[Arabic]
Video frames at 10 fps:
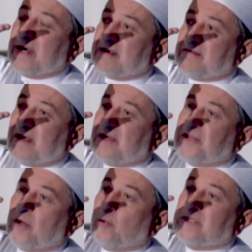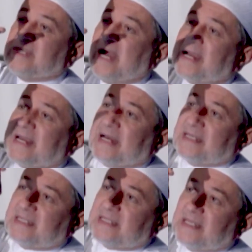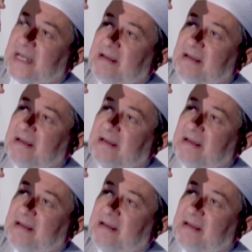هكذا خطأ إذا عكس